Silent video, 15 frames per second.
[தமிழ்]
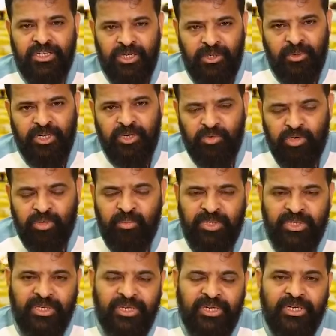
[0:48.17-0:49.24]
என்னுடைய
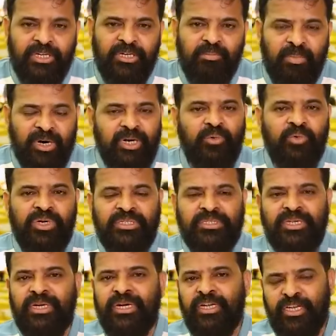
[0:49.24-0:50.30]
குடும்பத்தினருக்கு மன
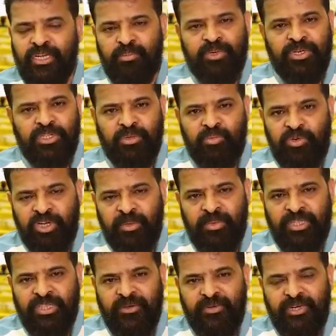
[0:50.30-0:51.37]
உளைச்சல்களை ஏற்படுத்த
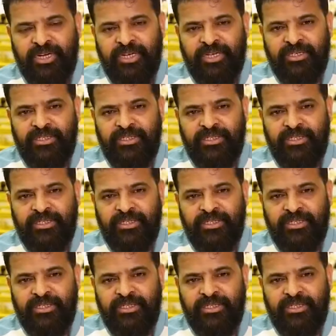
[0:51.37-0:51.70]
முடியுமே தவிர